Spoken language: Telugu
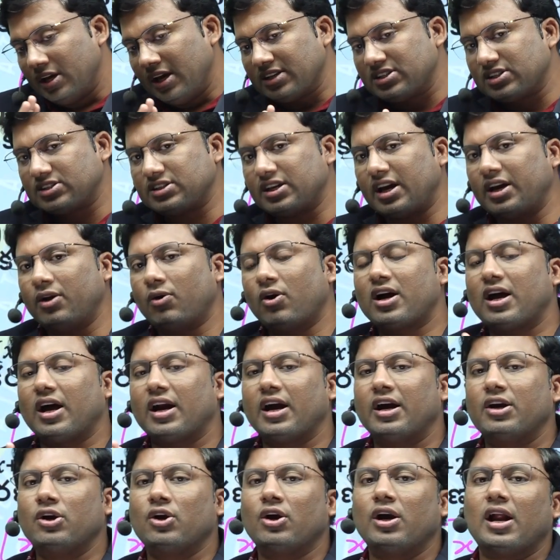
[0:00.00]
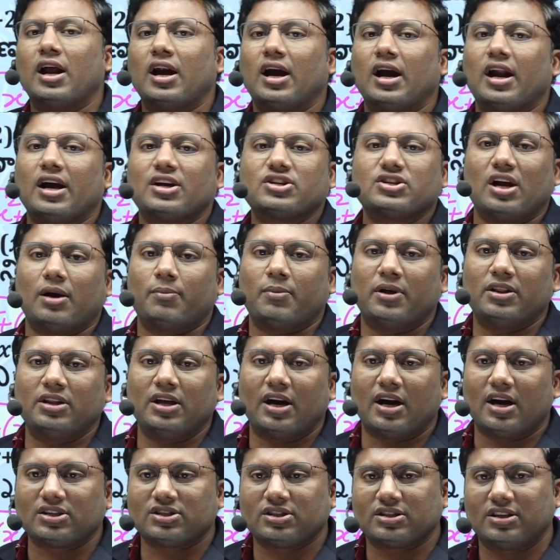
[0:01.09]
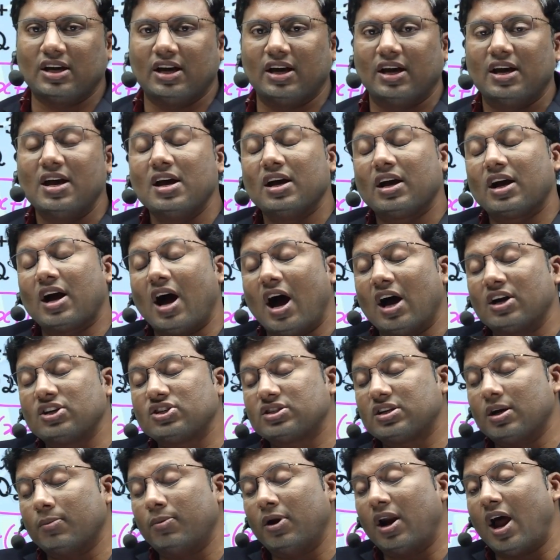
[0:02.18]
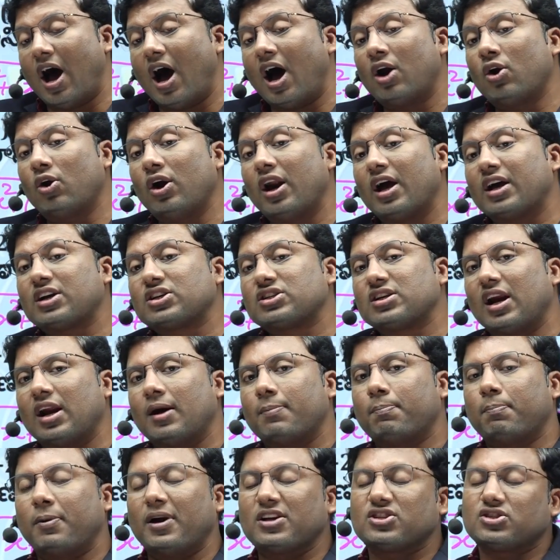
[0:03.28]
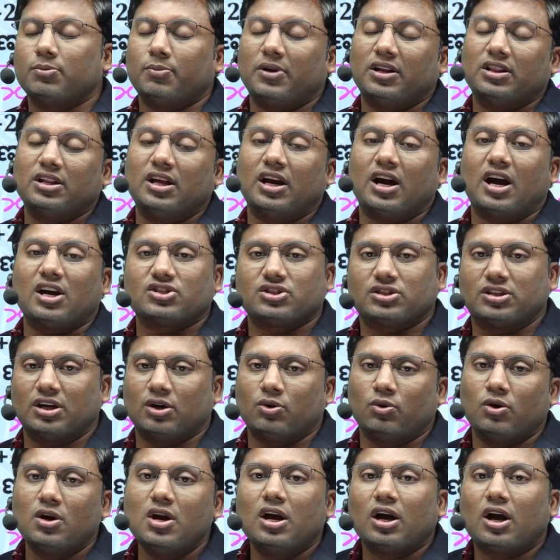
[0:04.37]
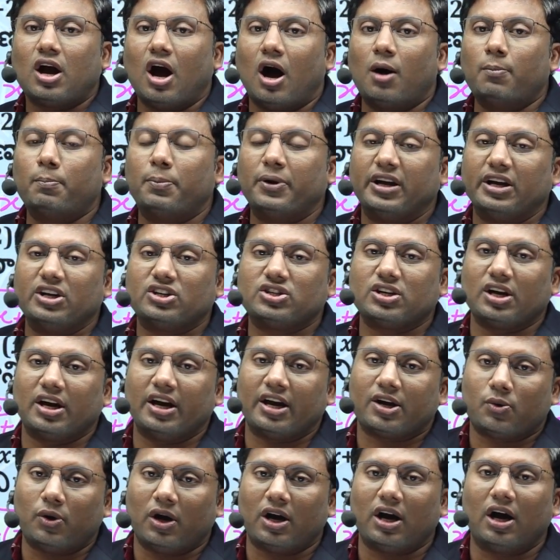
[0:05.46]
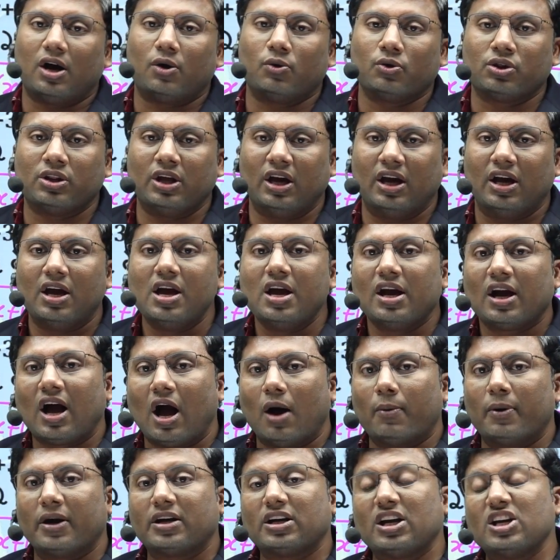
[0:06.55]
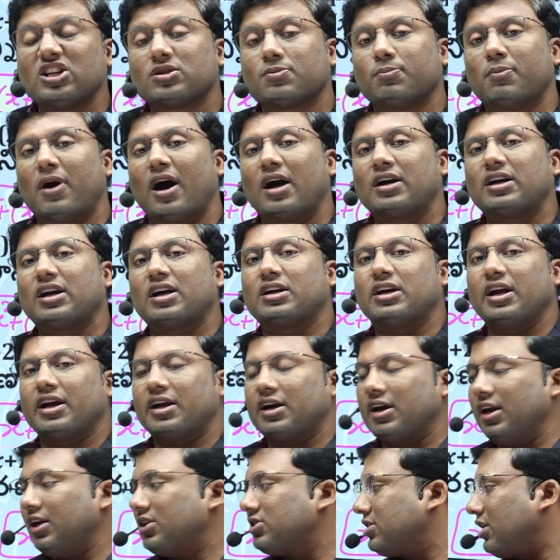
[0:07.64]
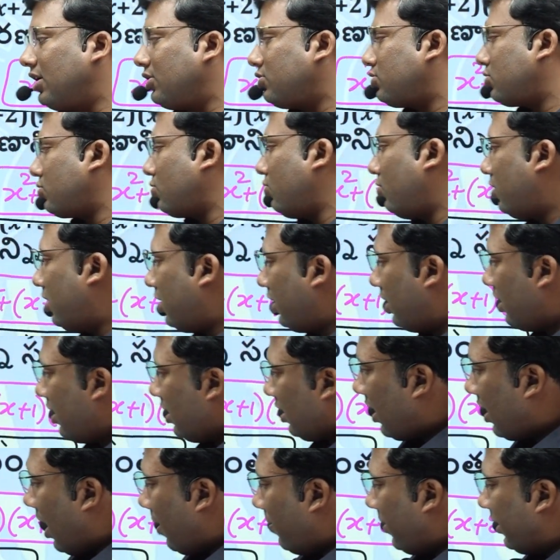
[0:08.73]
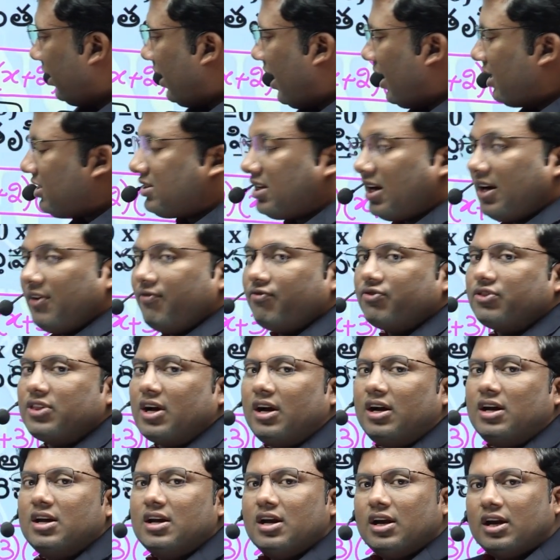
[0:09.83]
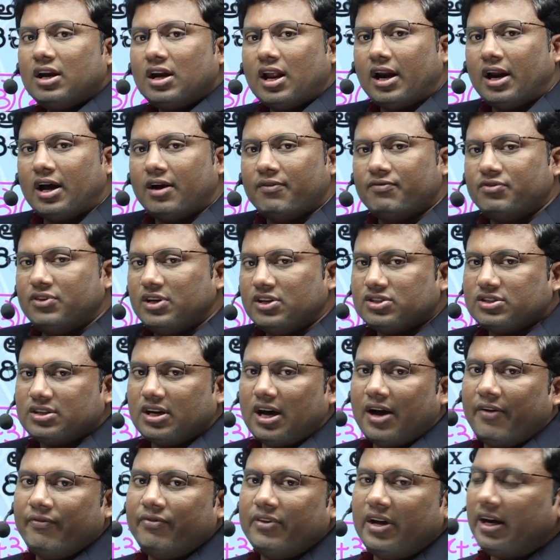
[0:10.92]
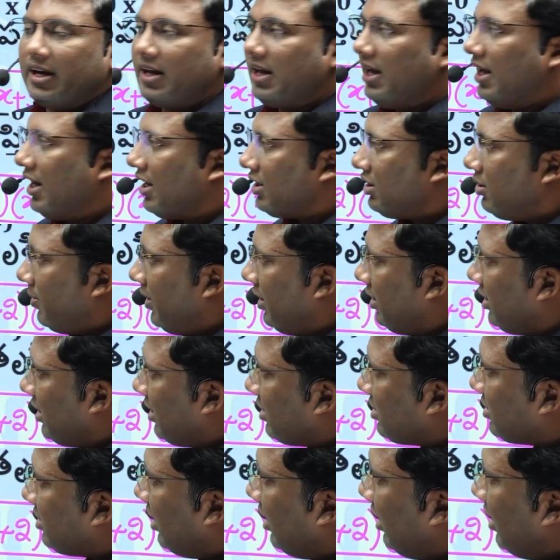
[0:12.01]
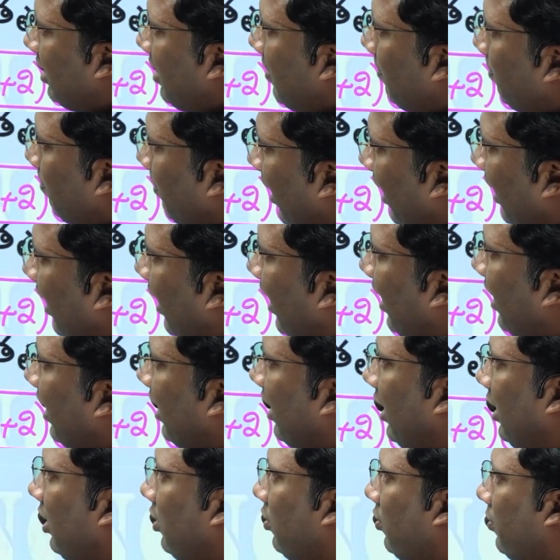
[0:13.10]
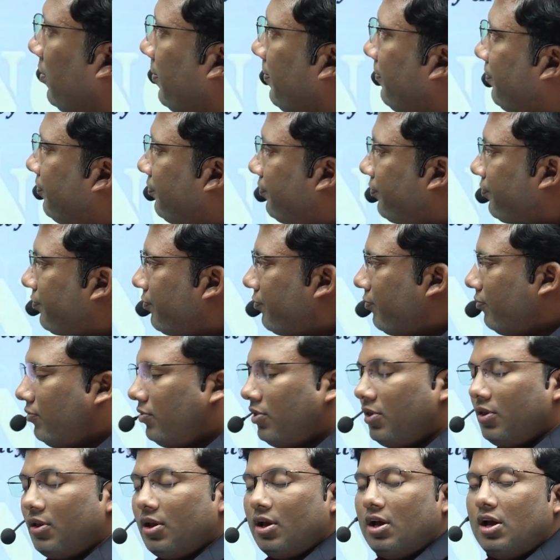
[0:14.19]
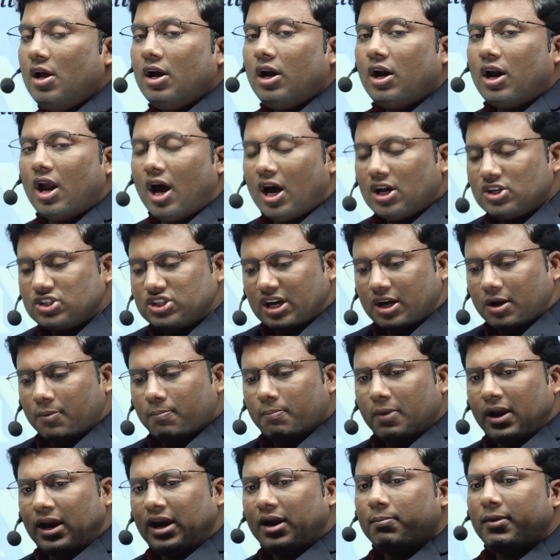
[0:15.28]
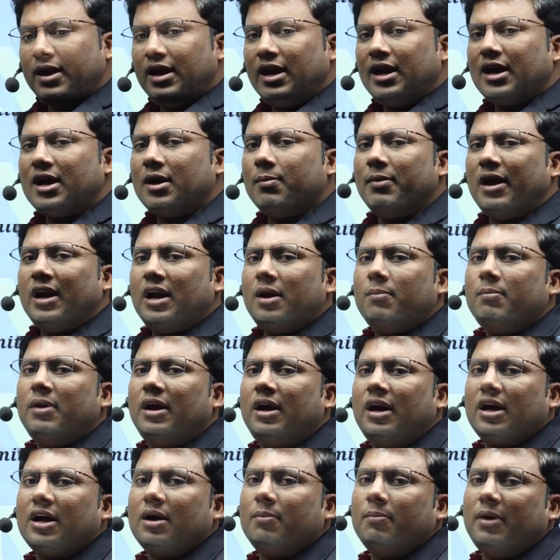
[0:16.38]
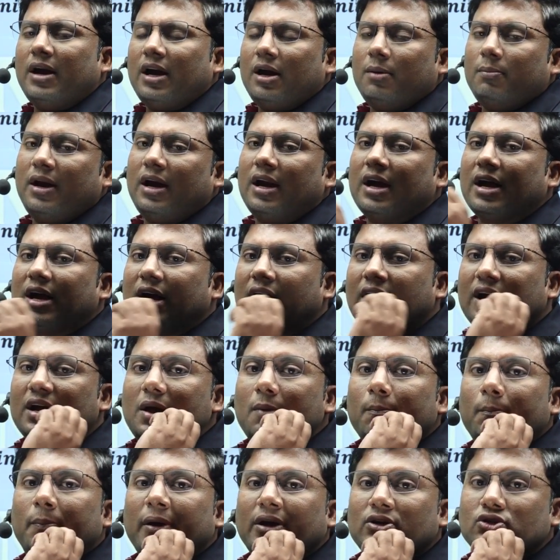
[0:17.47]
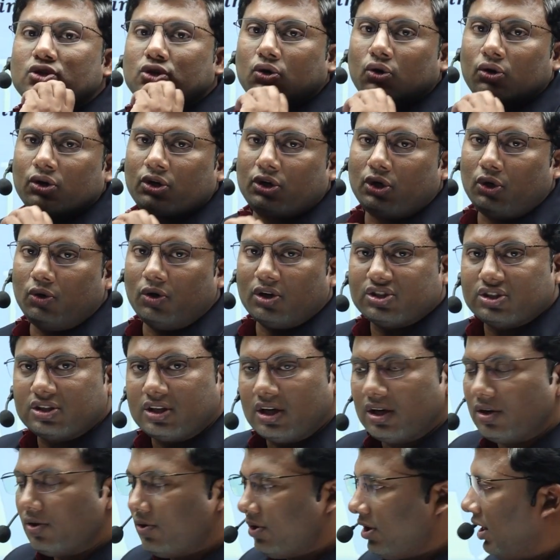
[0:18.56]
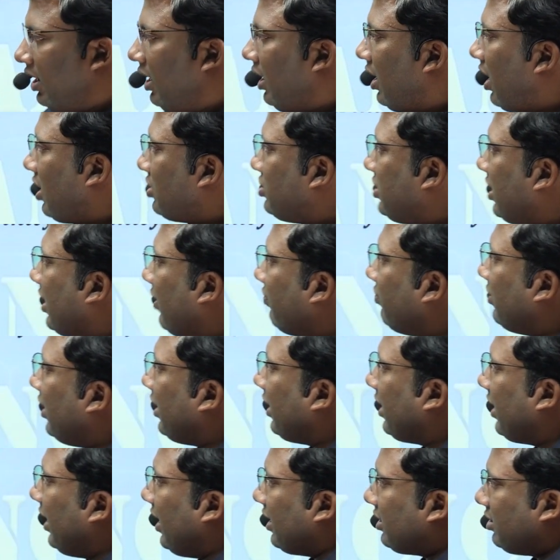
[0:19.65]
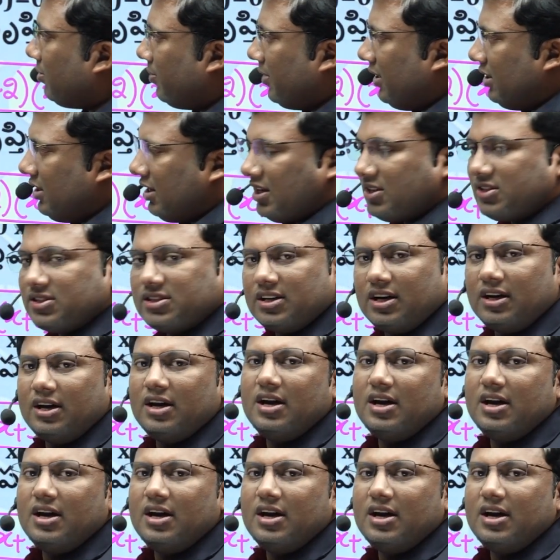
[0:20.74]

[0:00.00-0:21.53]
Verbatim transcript: ఎస్ఐ ఒక రెండున్నర లక్షల మంది రాస్తే కానిస్టేబుల్ ఆరు లక్షల ప్లస్ మంది రాస్తారు కాంపిటీషన్ ఎక్కువగా ఉంది కాబట్టి స్మార్టర్ టెక్నిక్స్ తెలుసుకోండి కాబట్టి ఆన్సర్ ఎంత నన్ ఆఫ్ దిస్ అందరికీ అర్థమైంది కదా సార్ మెల్లగా నేను లాజిక్ మెల్లమెల్లగా మెల్లమెల్లగా మెల్లమెల్లగా పెంచుకుంటూ వస్తాను ఈ లాజిక్ అందరికీ అర్థమైంది కదా సార్